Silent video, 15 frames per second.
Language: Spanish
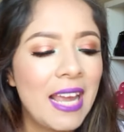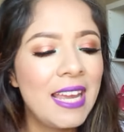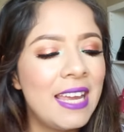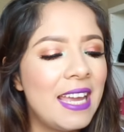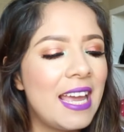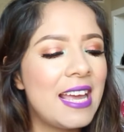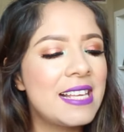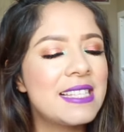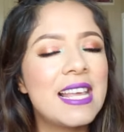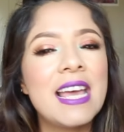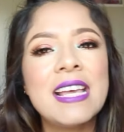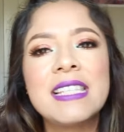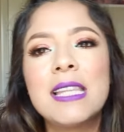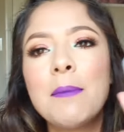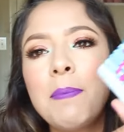Y es
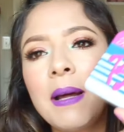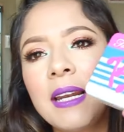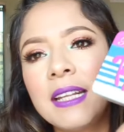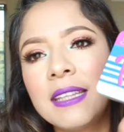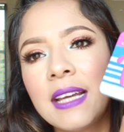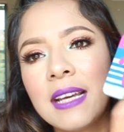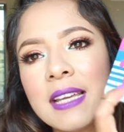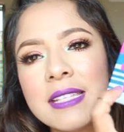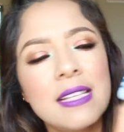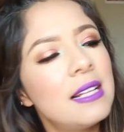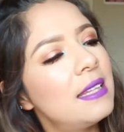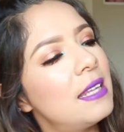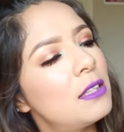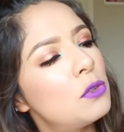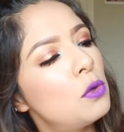esta paleta que es
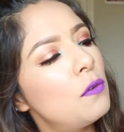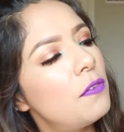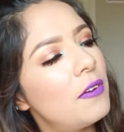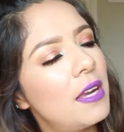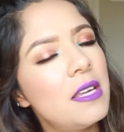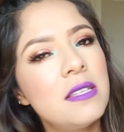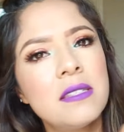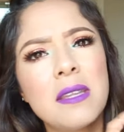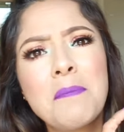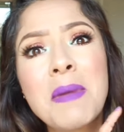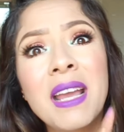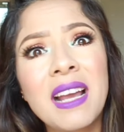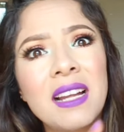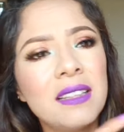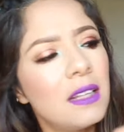el de Too Faced, me
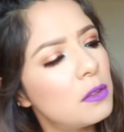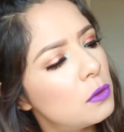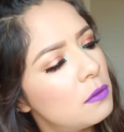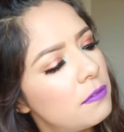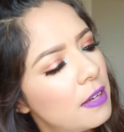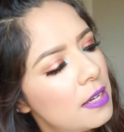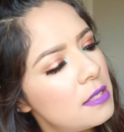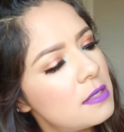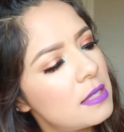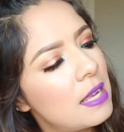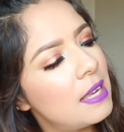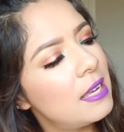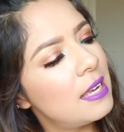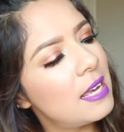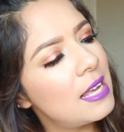encanta Too Faced,
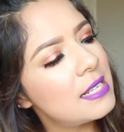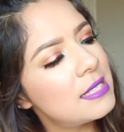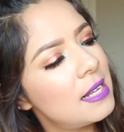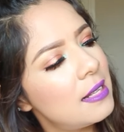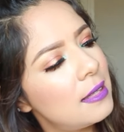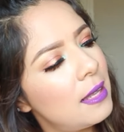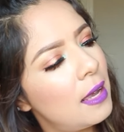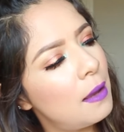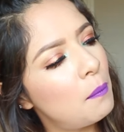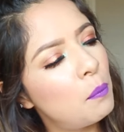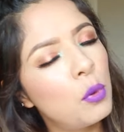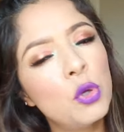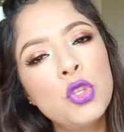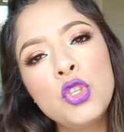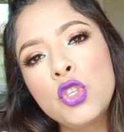y es el de
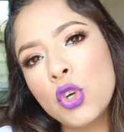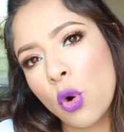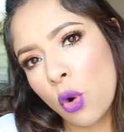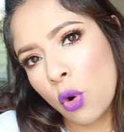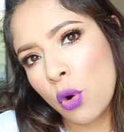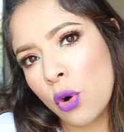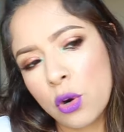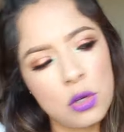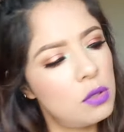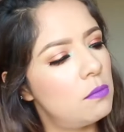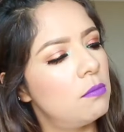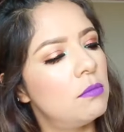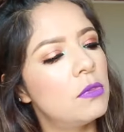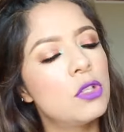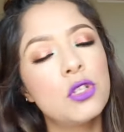Bonjour
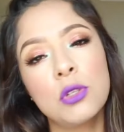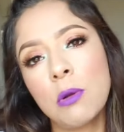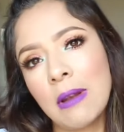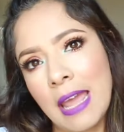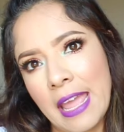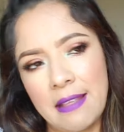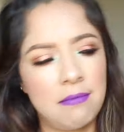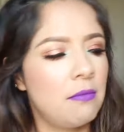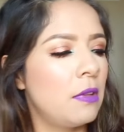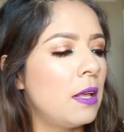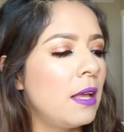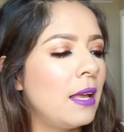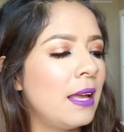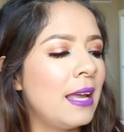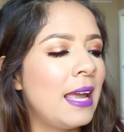Soleil.
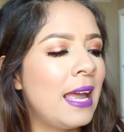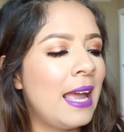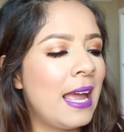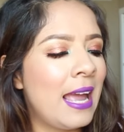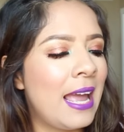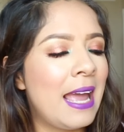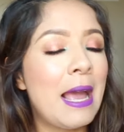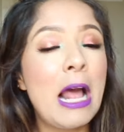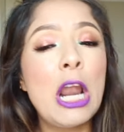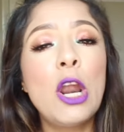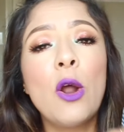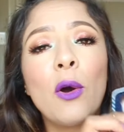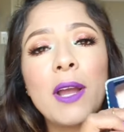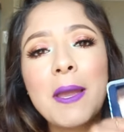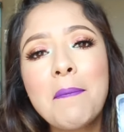
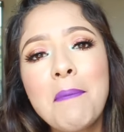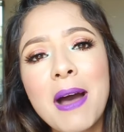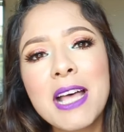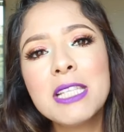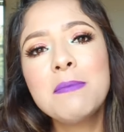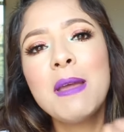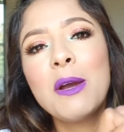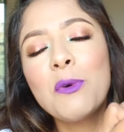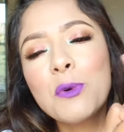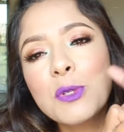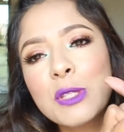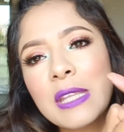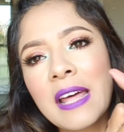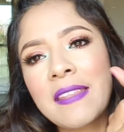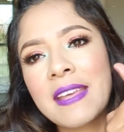Lo que más me
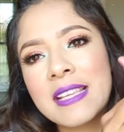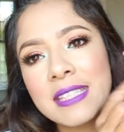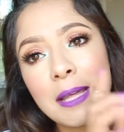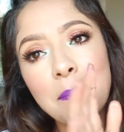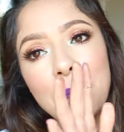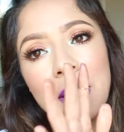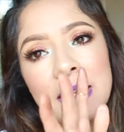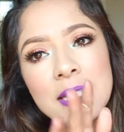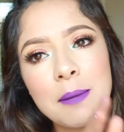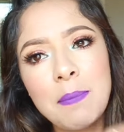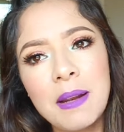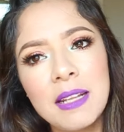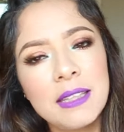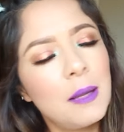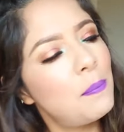gusta de esta, esta
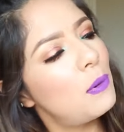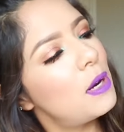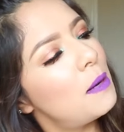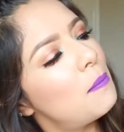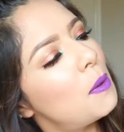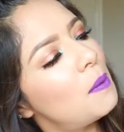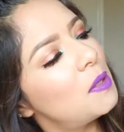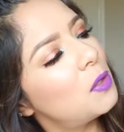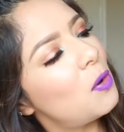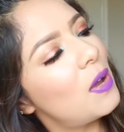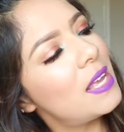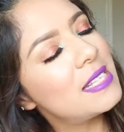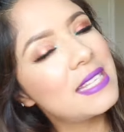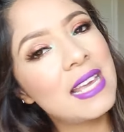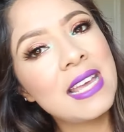paleta por el momento
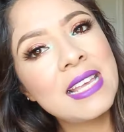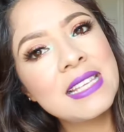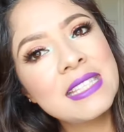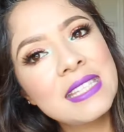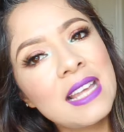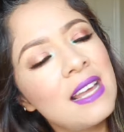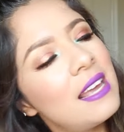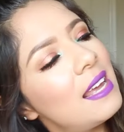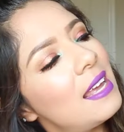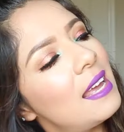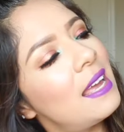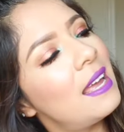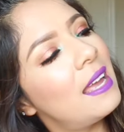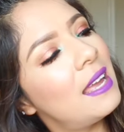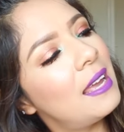es
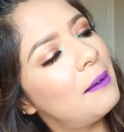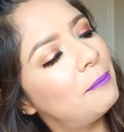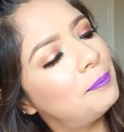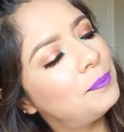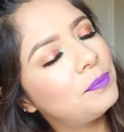este